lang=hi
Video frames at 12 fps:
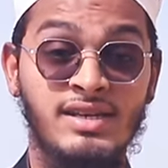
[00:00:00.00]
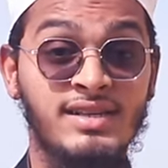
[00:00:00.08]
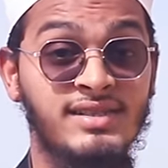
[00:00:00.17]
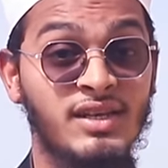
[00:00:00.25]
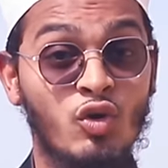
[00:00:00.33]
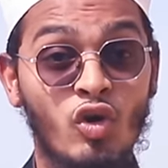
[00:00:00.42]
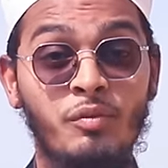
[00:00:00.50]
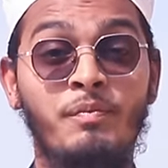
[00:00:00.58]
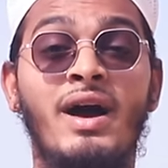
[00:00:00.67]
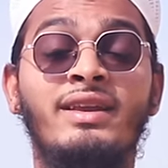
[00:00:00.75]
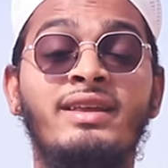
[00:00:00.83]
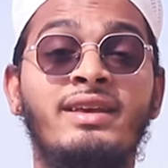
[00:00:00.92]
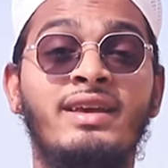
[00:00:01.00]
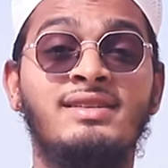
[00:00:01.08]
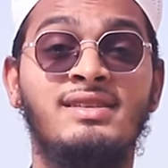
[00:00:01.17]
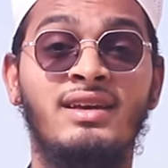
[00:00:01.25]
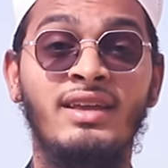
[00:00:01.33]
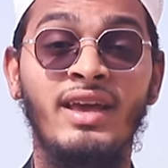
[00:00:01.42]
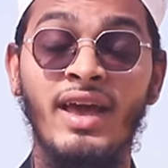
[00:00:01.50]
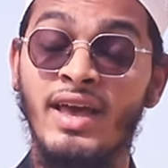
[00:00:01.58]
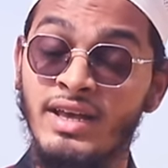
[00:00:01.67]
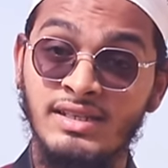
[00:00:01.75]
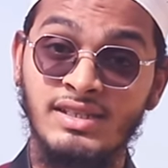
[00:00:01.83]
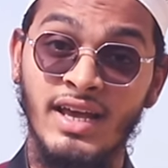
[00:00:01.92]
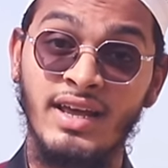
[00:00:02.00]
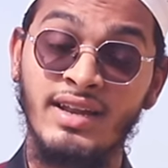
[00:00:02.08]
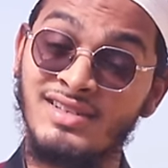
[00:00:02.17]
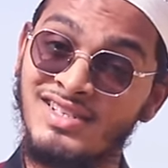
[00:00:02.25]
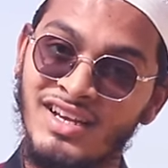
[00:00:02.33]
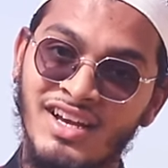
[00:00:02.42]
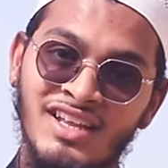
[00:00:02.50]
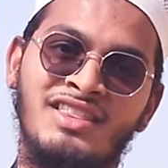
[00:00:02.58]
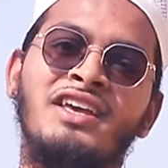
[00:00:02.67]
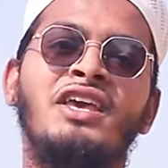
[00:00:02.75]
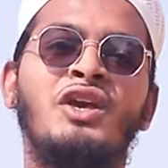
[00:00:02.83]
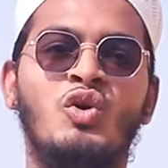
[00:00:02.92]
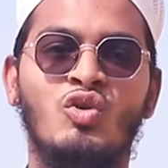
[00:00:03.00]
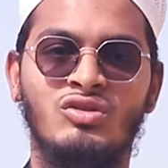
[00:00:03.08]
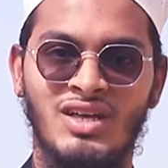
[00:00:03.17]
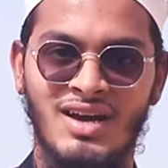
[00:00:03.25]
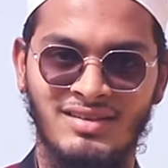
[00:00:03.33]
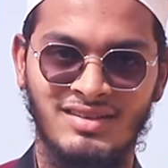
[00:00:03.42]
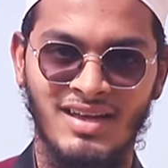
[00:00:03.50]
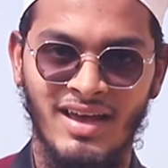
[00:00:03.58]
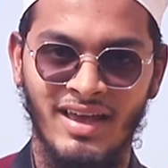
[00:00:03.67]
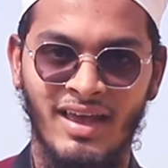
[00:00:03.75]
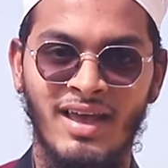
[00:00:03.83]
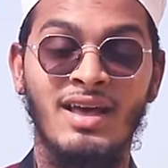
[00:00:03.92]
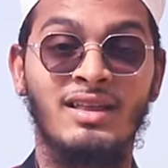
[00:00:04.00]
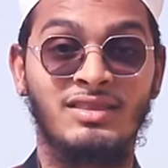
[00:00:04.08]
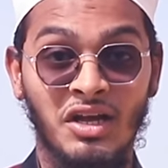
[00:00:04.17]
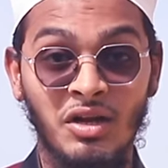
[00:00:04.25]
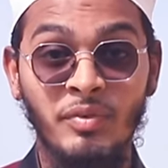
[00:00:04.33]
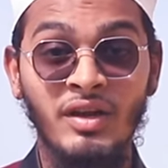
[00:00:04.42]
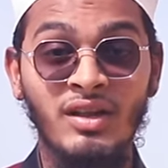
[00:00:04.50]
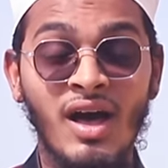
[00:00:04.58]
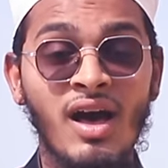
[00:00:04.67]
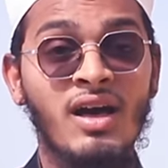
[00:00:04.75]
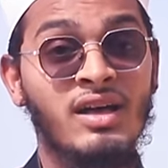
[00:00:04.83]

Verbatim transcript: जैसे कोई पानी के ज़रिए चेहरे से गंदगी को उतारता है तलबीना